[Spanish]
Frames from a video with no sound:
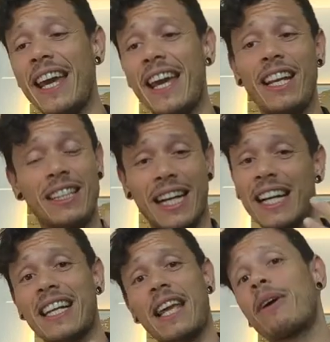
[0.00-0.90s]
eh,
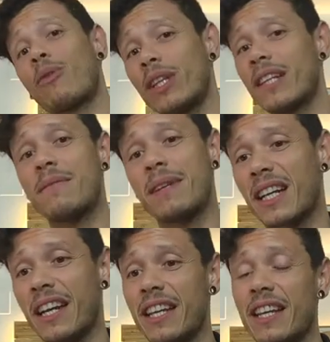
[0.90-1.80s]
tengas que llevar guantes y
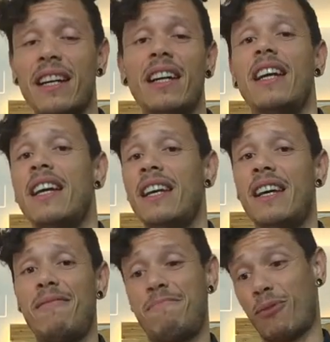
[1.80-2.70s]
mascarilla.
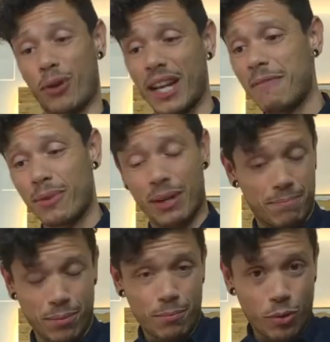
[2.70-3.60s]
Eh, ¿Por qué?
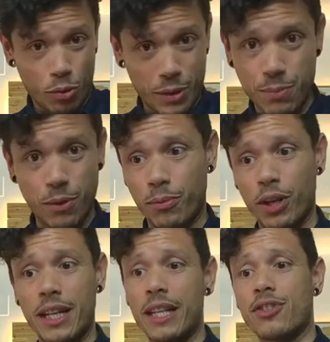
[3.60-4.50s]
por, lo mismo,
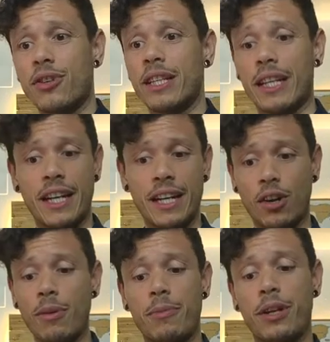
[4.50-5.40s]
por el hecho de tener el
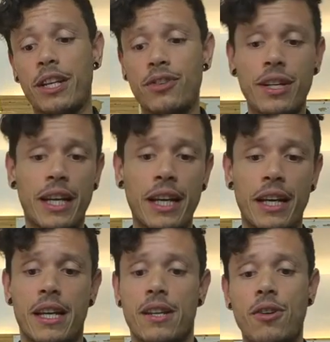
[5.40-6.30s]
COVID, por el hecho de que
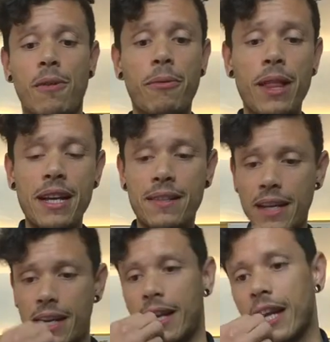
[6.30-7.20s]
no
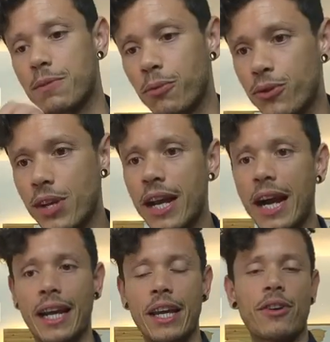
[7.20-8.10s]
puedas
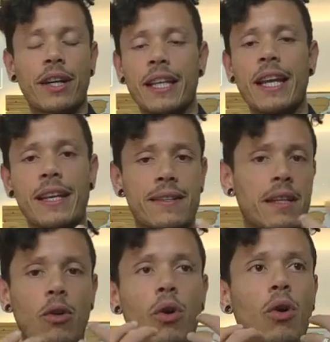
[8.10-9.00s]
expulsar aquello que
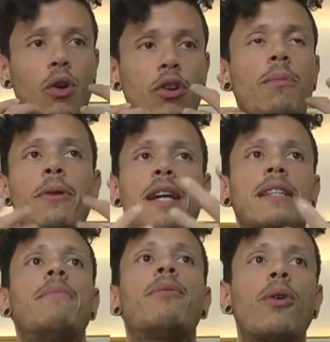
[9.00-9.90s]
tienes o no
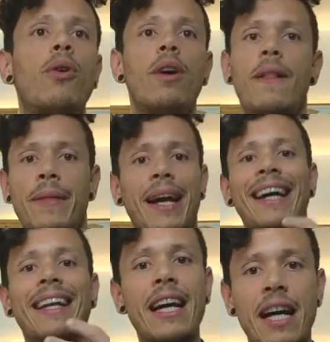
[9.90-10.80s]
puedas tampoco
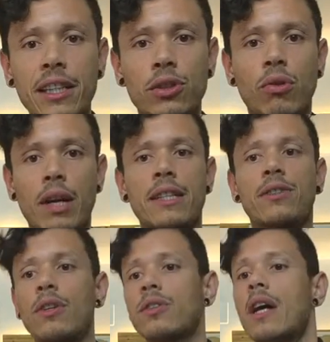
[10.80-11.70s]
dejar nada de tus
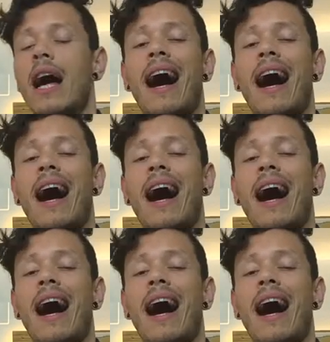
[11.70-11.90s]
rastros